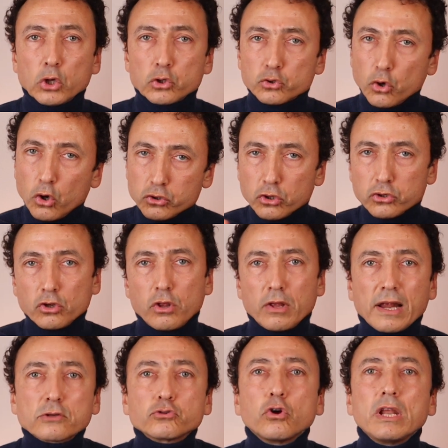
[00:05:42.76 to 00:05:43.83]
Son söz
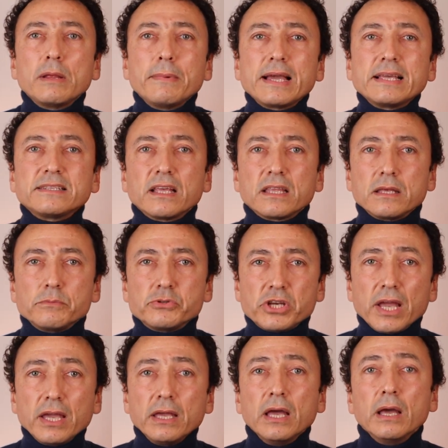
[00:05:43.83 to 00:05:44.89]
olarak söylemek istediğim
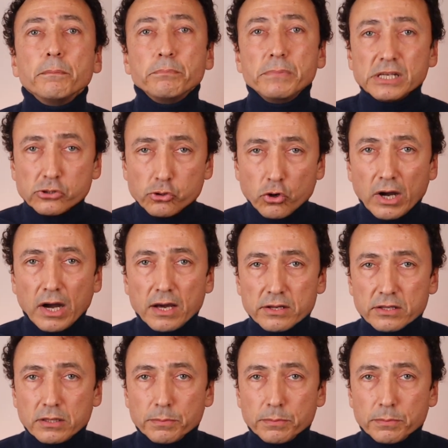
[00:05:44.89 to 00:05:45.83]
şey birçok ağrı